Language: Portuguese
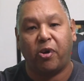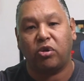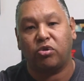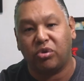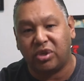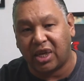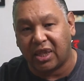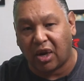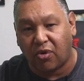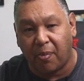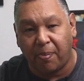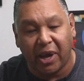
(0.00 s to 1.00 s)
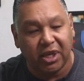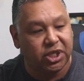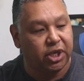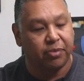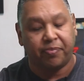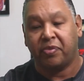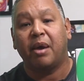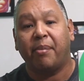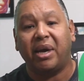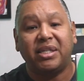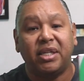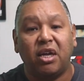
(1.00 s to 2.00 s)
produto já está completinho.
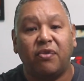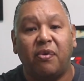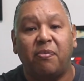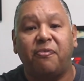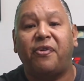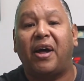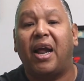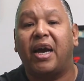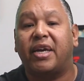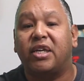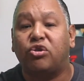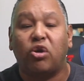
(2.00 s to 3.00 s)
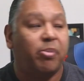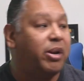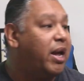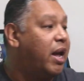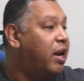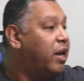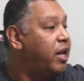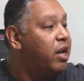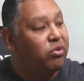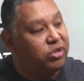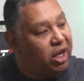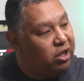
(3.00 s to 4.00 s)
Mas então vamos falar aqui sobre ela.
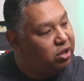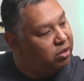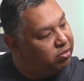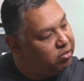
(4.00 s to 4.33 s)
Eu já